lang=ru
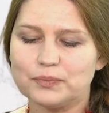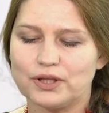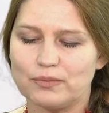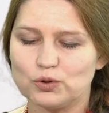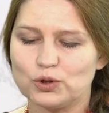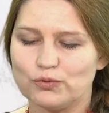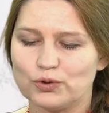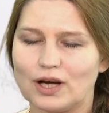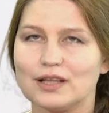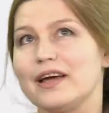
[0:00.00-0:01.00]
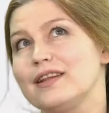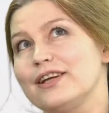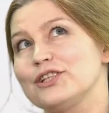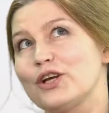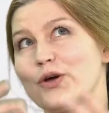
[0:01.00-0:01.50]
потому что вот когда я
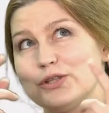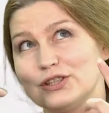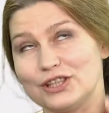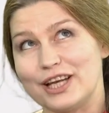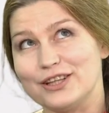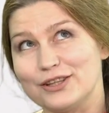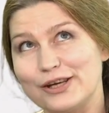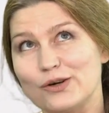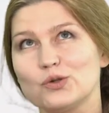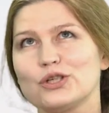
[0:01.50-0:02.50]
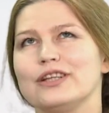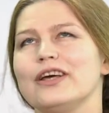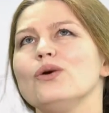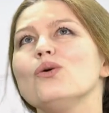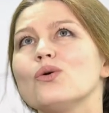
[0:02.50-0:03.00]
наряжаю эти старинные игрушки
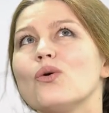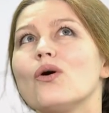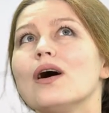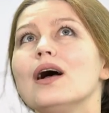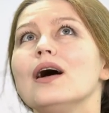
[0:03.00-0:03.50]
на елку,